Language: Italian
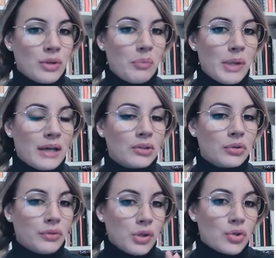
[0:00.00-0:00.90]
un
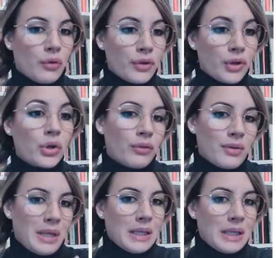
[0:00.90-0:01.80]
impianto filosofico che
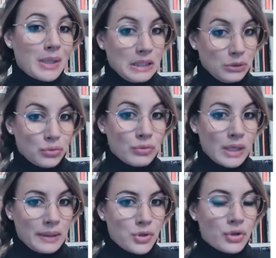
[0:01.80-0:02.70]
ovviamente era basato
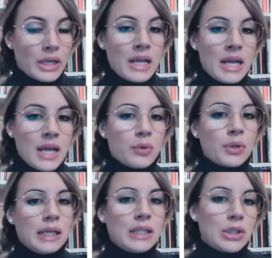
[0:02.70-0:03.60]
sulla ragione e
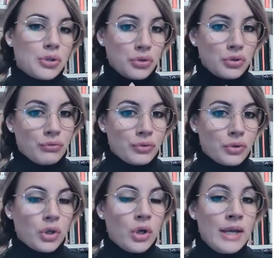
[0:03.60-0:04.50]
quindi all'inizio ci
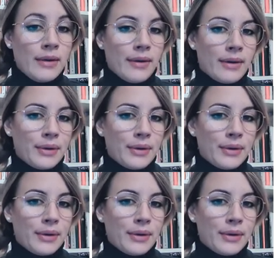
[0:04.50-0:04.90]
furono